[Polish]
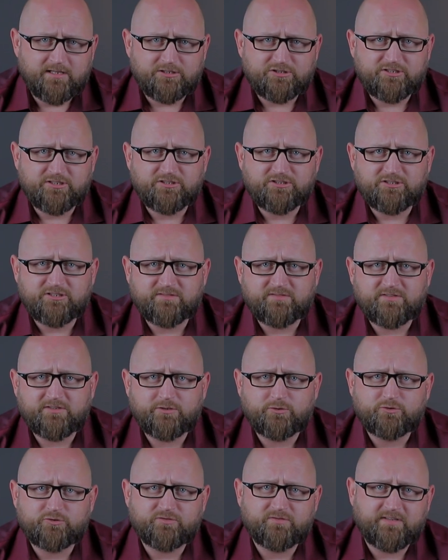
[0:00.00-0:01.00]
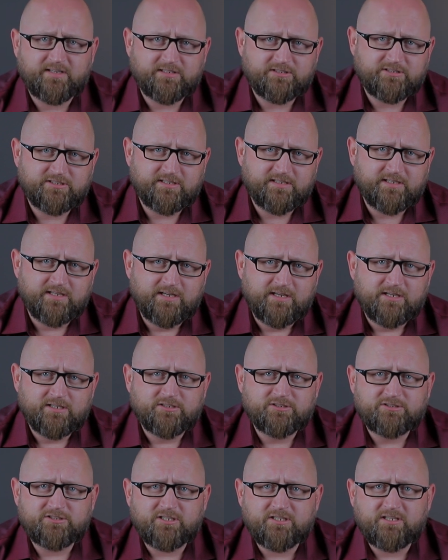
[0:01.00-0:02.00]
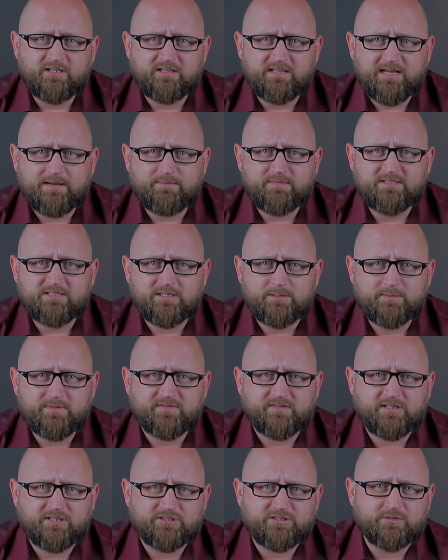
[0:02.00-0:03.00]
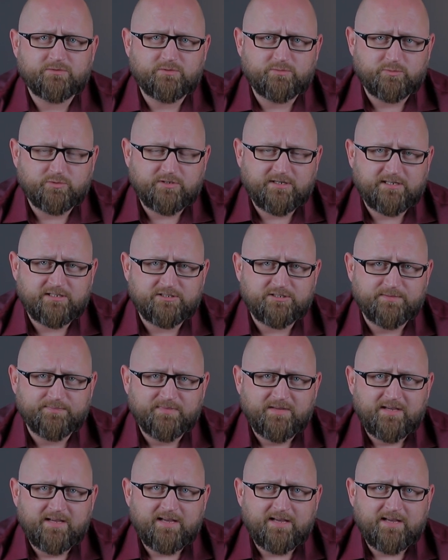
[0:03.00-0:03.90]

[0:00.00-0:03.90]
Na szczęście wy już wiecie, że nie damy sobie w kaszę dmuchać.